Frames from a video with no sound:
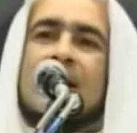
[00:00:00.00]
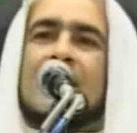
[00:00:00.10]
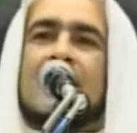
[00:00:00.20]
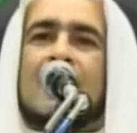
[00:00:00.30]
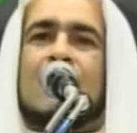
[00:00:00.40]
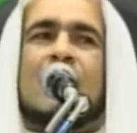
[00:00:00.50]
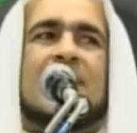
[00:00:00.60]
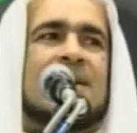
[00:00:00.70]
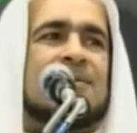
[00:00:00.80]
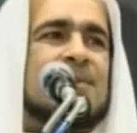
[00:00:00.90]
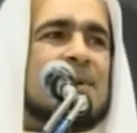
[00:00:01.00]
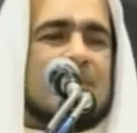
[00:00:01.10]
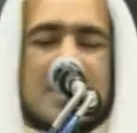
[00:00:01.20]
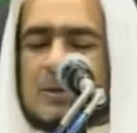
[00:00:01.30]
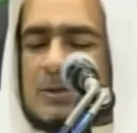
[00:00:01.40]
أولا
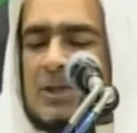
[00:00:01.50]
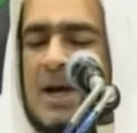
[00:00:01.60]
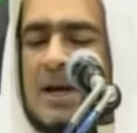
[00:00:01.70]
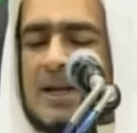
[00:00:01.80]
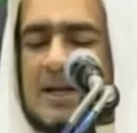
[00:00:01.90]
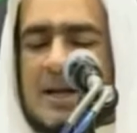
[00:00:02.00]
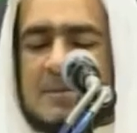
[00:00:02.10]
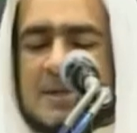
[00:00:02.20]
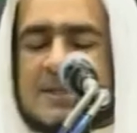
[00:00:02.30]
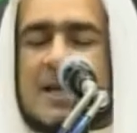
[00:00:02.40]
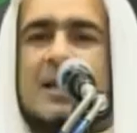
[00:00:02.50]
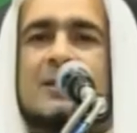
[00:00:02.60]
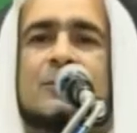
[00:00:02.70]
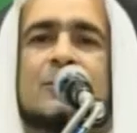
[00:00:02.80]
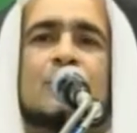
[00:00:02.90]
فيما يشار إلى مسألة
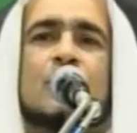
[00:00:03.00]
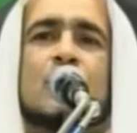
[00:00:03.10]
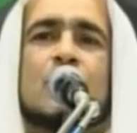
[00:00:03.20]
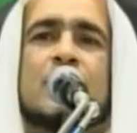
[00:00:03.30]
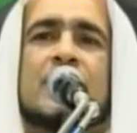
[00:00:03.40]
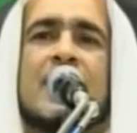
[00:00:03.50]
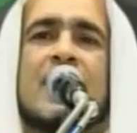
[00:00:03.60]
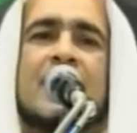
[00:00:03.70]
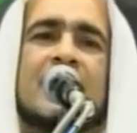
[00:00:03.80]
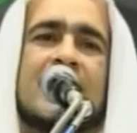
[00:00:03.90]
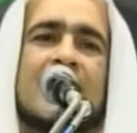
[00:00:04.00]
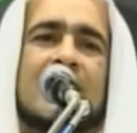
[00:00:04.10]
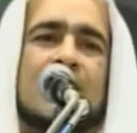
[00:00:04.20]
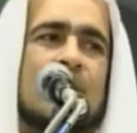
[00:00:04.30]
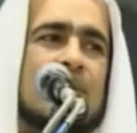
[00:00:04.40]
ورودها إلى
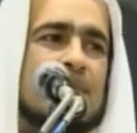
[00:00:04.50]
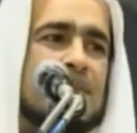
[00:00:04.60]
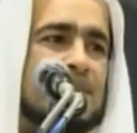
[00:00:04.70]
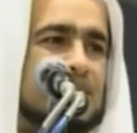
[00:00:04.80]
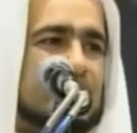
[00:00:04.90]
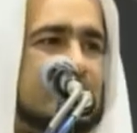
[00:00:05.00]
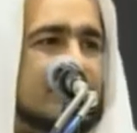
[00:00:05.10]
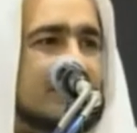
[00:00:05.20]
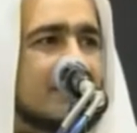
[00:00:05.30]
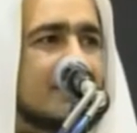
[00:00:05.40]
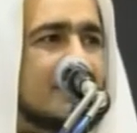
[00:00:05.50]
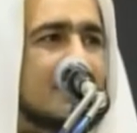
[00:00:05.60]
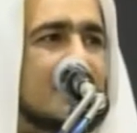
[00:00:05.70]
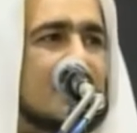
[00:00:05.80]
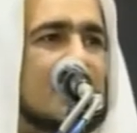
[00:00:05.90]
قم
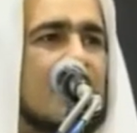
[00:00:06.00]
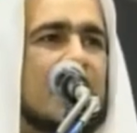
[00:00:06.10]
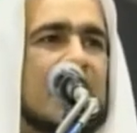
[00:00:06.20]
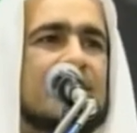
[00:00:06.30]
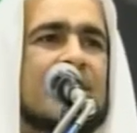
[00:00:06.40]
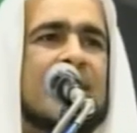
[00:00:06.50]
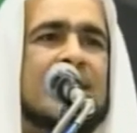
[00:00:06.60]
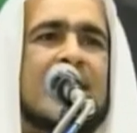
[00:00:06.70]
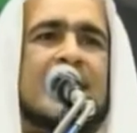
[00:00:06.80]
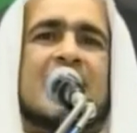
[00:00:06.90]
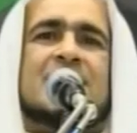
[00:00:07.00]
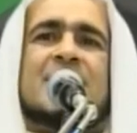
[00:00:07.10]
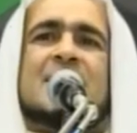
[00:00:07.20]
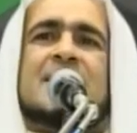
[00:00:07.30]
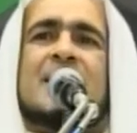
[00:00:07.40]
طبعا بعد أن
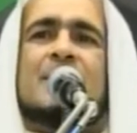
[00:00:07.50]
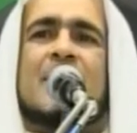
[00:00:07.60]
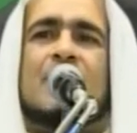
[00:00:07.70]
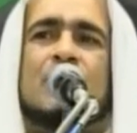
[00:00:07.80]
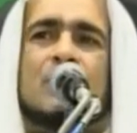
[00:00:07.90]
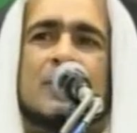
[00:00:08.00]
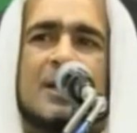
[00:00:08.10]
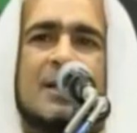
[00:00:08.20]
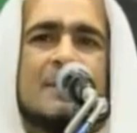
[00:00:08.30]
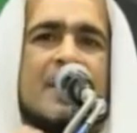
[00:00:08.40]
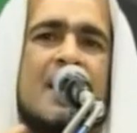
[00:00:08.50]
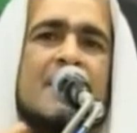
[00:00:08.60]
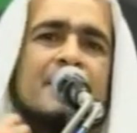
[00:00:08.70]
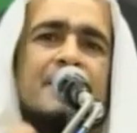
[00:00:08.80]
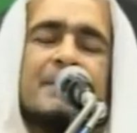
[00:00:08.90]
أشخص المأمون
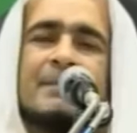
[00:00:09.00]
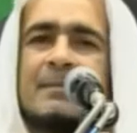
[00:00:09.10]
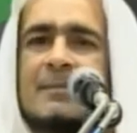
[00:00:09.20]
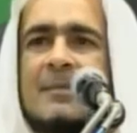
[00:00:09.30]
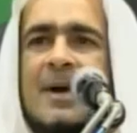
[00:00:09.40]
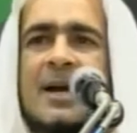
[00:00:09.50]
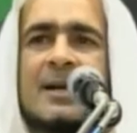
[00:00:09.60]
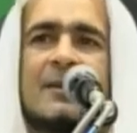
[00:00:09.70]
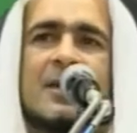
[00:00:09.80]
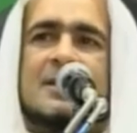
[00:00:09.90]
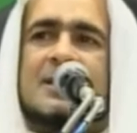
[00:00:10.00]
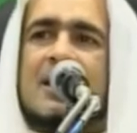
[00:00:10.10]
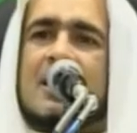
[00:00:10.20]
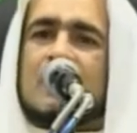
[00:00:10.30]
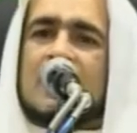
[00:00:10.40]
الإمام الرضا
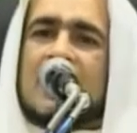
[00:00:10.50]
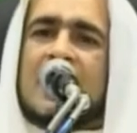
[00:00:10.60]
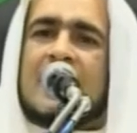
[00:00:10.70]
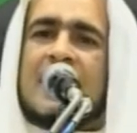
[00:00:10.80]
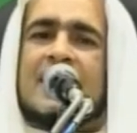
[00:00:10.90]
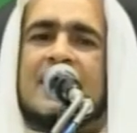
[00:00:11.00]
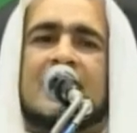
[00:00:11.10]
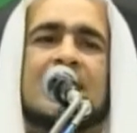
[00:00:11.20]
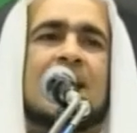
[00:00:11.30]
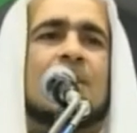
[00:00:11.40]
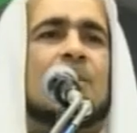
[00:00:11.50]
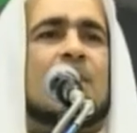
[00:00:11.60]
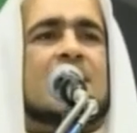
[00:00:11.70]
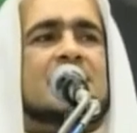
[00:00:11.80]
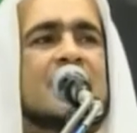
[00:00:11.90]
سلام الله عليه إلى
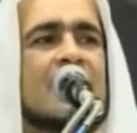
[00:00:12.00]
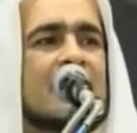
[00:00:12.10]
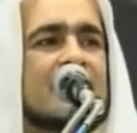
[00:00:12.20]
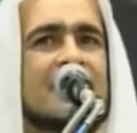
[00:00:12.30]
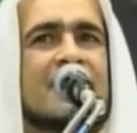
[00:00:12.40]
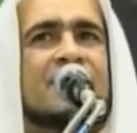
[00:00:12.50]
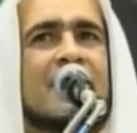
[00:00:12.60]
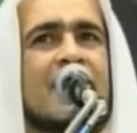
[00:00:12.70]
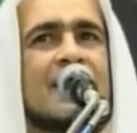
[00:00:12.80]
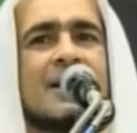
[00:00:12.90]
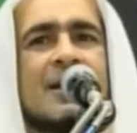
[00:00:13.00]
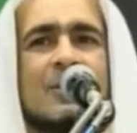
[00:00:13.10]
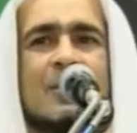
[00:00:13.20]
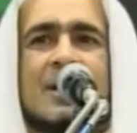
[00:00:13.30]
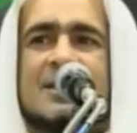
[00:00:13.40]
خراسان نفاه إلى
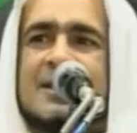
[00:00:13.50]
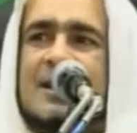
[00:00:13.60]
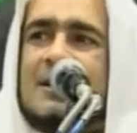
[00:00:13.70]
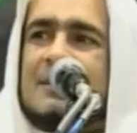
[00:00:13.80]
خراسان